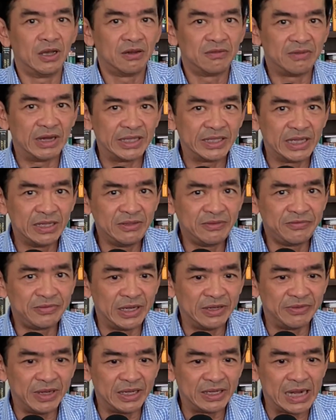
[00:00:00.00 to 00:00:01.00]
và chính
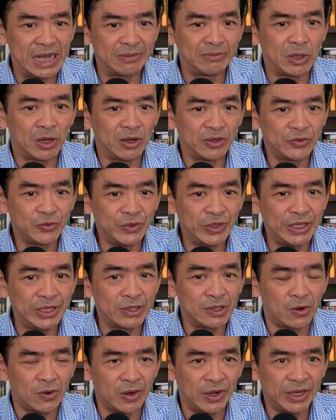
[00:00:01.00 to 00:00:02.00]
vì Việt Nam họ truy
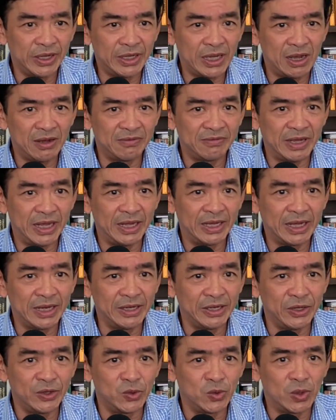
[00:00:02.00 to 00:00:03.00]
tội về cái
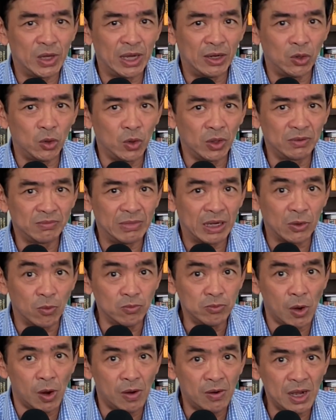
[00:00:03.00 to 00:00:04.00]
điều à, luật mà
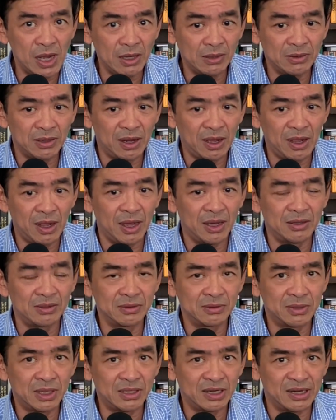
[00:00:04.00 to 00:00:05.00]
khủng bố nó
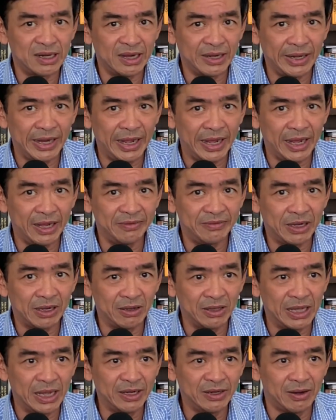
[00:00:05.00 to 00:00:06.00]
rất là nặng nề mà
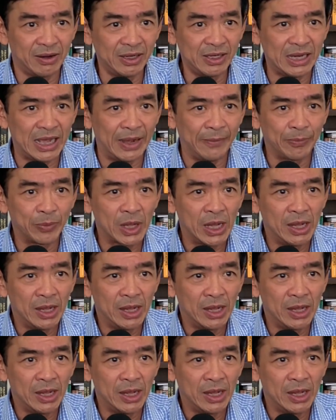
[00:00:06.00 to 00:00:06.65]
có thể nói là